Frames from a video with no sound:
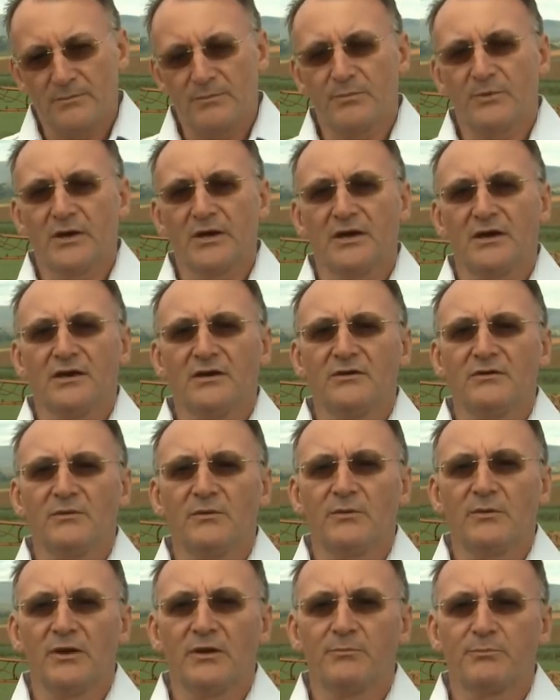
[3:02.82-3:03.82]

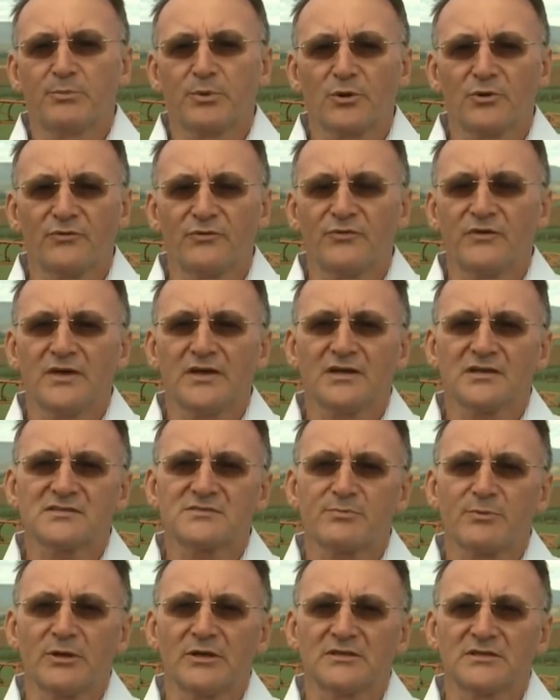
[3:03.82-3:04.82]
é, é, prover
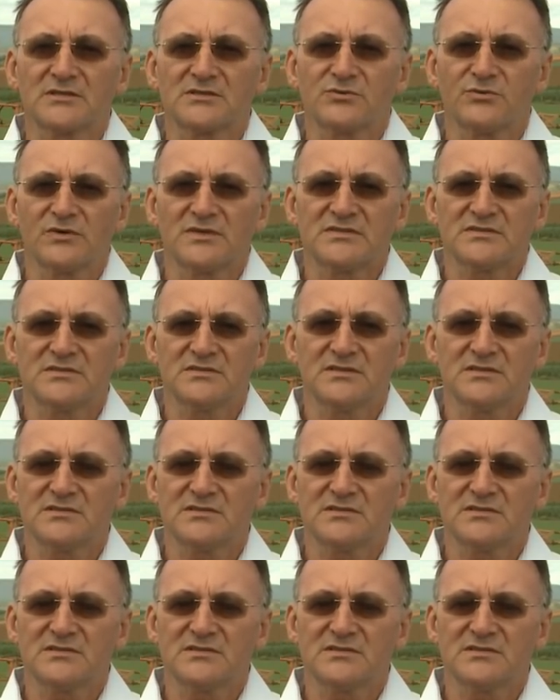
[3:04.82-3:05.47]
as plantas com esses